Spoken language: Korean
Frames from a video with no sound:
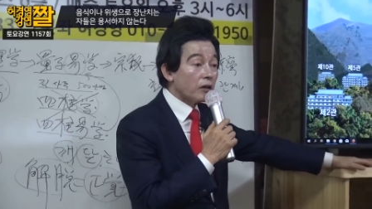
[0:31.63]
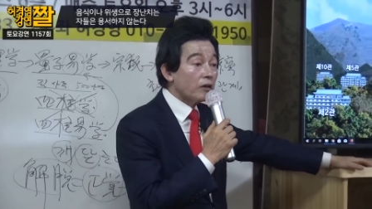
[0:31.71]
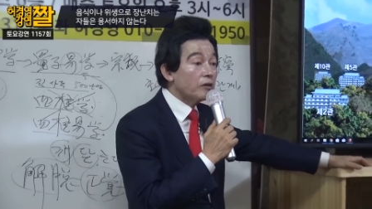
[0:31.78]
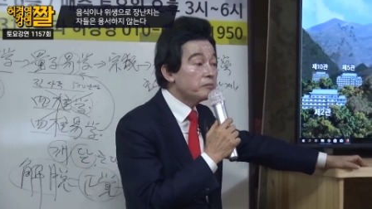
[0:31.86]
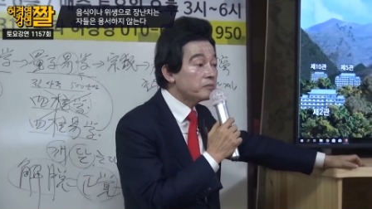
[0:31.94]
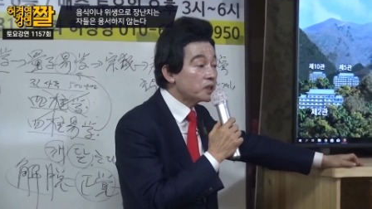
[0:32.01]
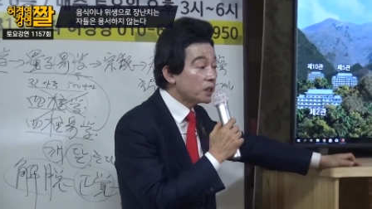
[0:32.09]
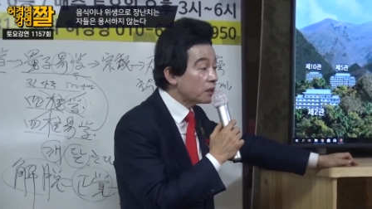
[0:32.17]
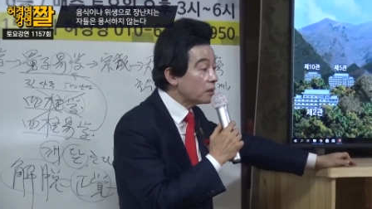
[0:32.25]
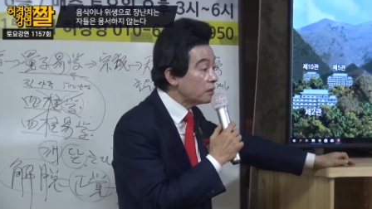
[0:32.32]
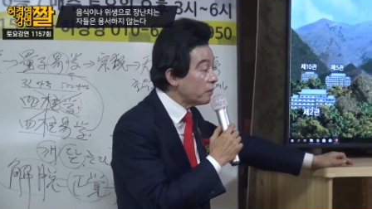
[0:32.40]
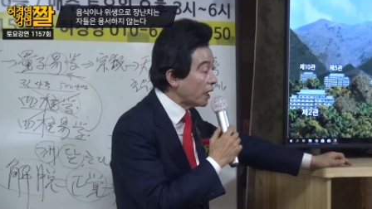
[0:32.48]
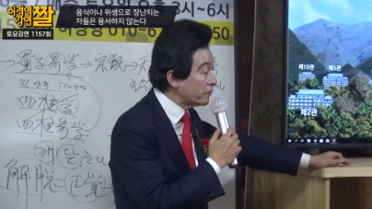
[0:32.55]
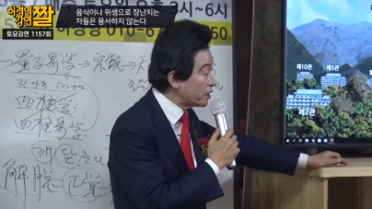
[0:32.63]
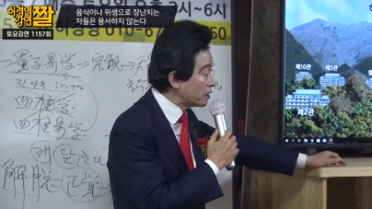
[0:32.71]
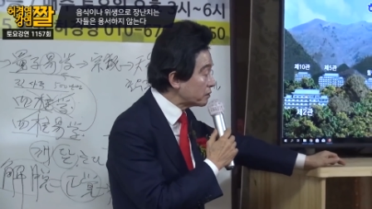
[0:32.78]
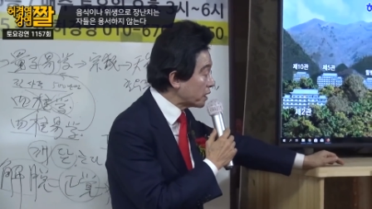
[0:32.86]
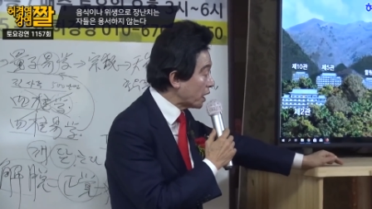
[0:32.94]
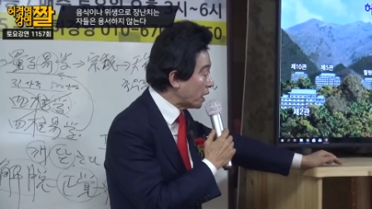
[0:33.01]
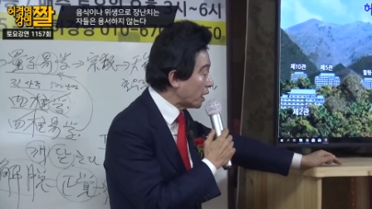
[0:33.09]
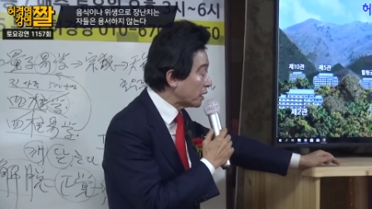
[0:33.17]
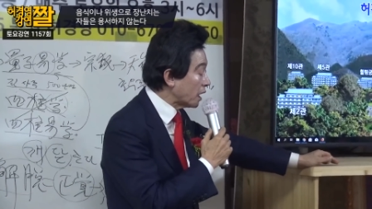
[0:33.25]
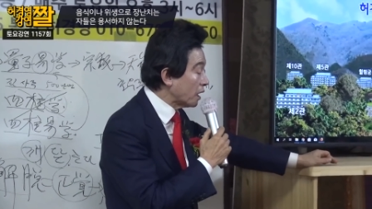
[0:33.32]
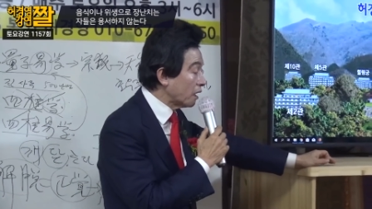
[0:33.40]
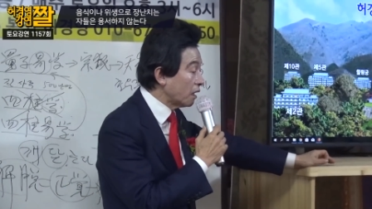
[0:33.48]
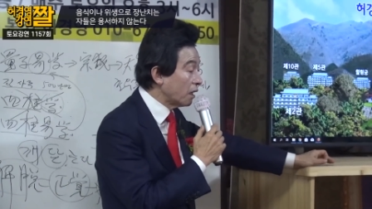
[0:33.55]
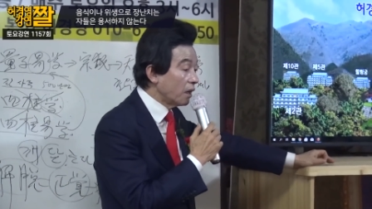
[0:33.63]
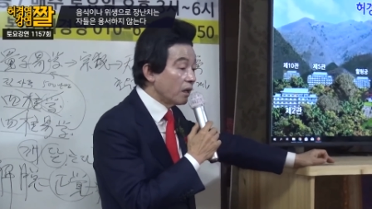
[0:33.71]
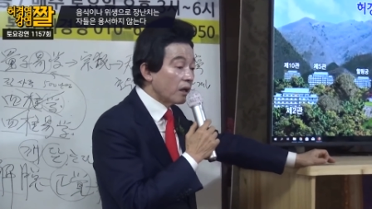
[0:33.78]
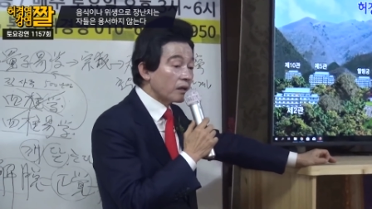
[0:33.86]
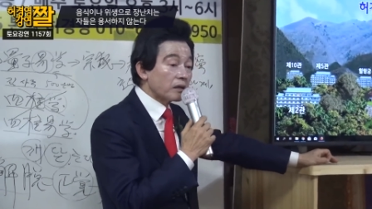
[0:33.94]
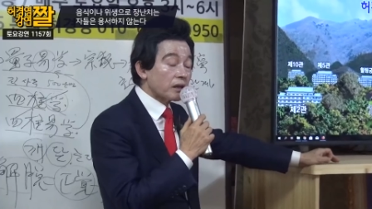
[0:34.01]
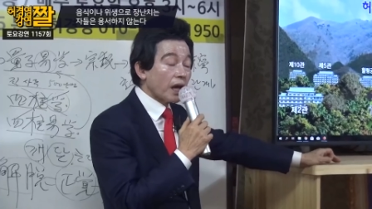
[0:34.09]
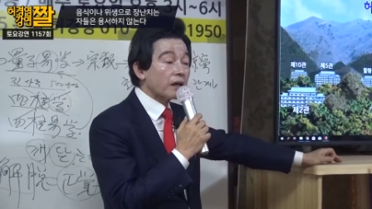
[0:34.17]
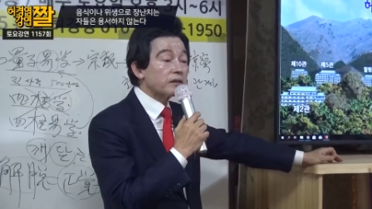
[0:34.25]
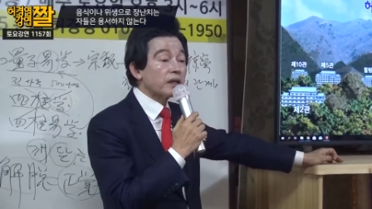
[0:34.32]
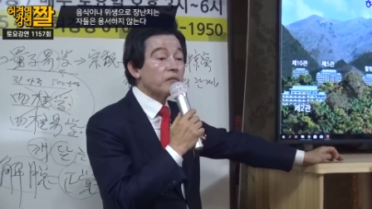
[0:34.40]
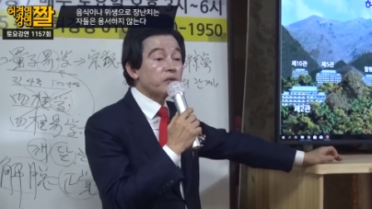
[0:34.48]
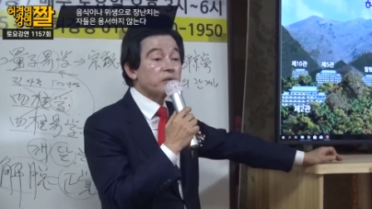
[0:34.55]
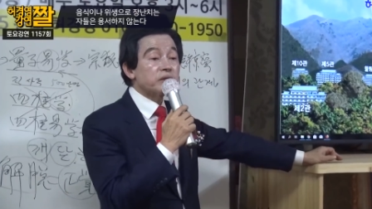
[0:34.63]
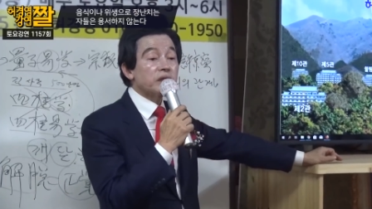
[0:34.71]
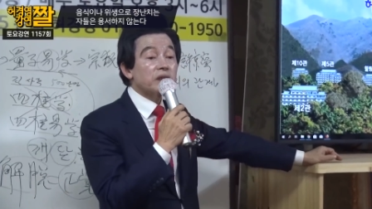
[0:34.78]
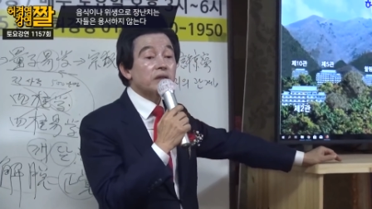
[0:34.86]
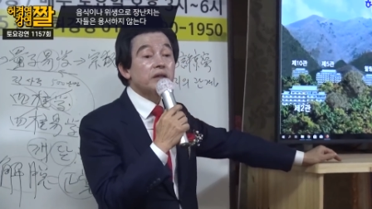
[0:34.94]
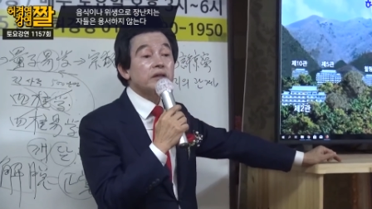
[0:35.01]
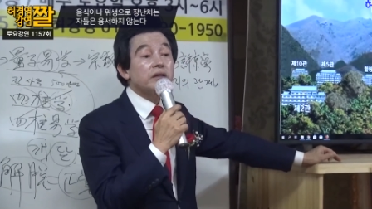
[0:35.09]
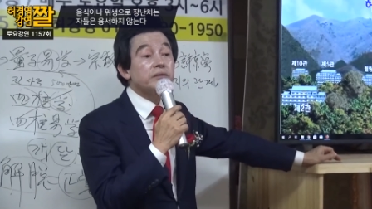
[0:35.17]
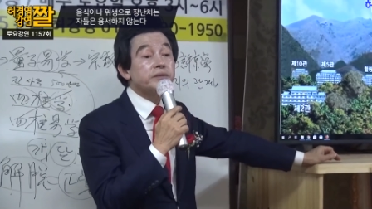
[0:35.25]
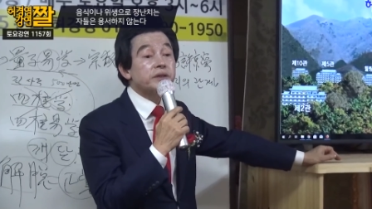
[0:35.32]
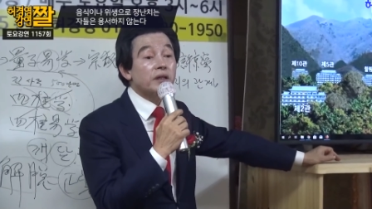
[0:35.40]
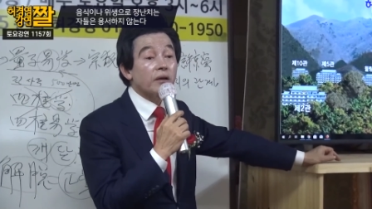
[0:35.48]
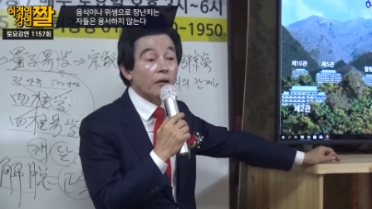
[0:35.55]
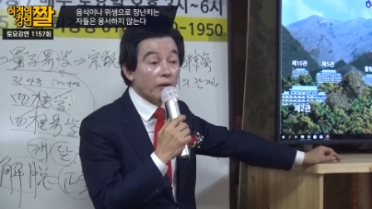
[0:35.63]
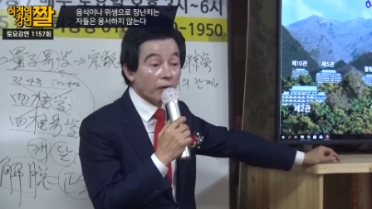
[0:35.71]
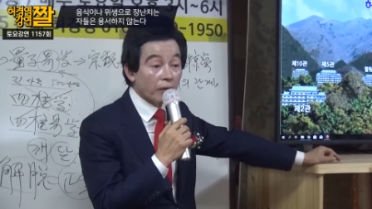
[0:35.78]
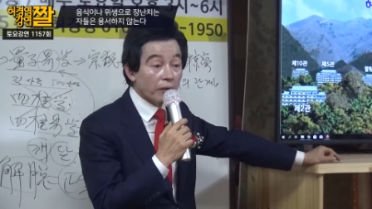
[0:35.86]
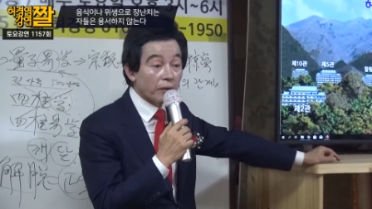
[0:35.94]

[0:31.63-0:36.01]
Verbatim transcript: 음식을 만들 때나 깨끗한 부분이 거의 없어요.